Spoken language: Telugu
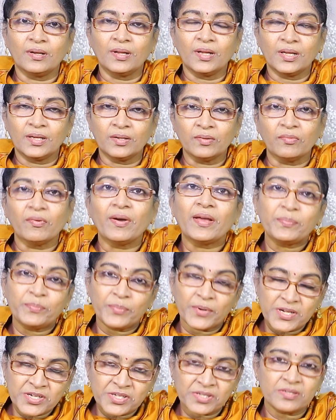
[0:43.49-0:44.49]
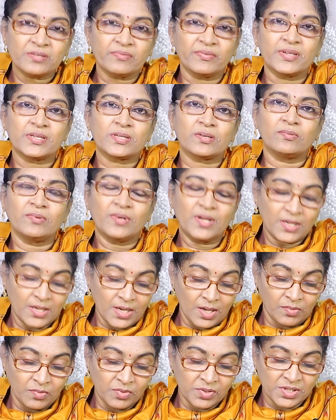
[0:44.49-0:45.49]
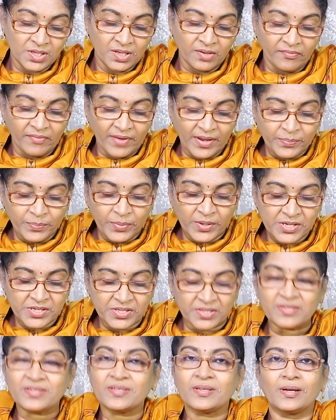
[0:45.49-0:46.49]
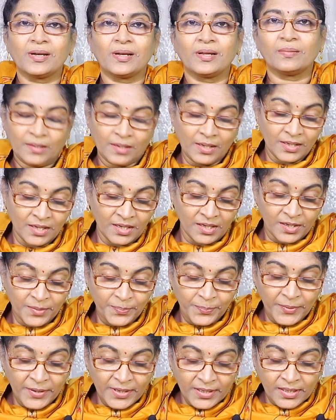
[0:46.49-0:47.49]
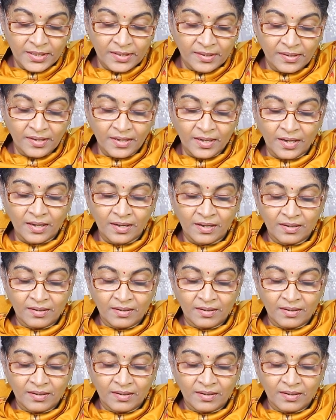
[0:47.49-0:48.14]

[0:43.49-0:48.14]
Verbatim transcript: నేను వైబ్రేషన్స్ వేసుకుంటే నాకు వచ్చిన వైబ్రేషన్స్ అండి అంటే రిపీటెడ్గా